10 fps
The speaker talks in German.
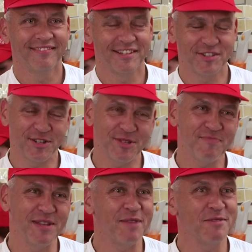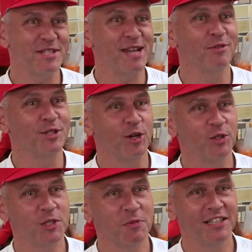Grüß Gott, mein Name ist Helmut
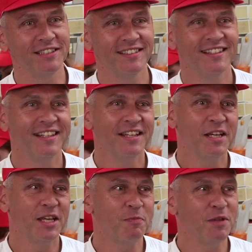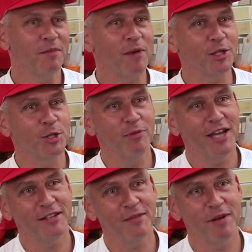Grönigsberger. Ich bin der
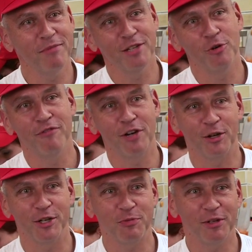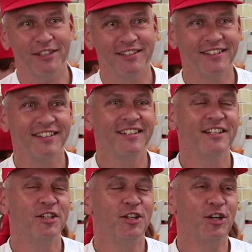Backsturmleiter beim Herrn Oliver Größböck
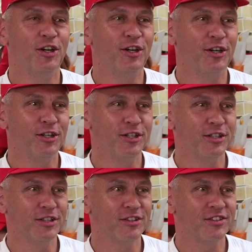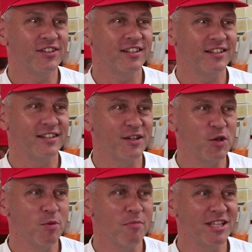und äh,
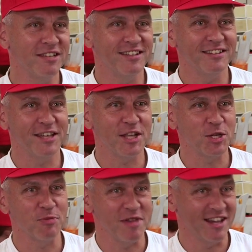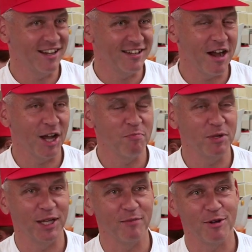übe meine Tätigkeit schon mehrere Jahre im
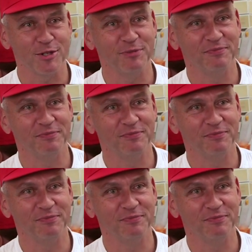Betrieb aus.